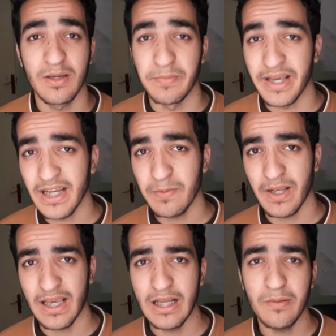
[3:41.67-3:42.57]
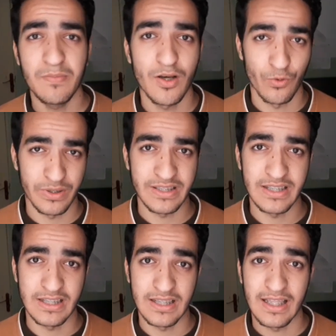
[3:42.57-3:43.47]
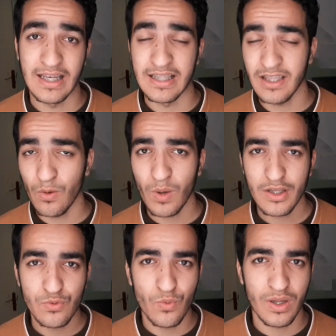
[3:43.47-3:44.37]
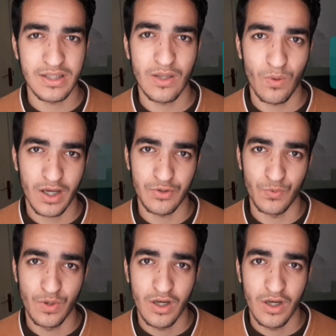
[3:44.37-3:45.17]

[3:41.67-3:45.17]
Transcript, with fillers: بجانب العلم هو الدين لا ده لوحده ولا ده لوحده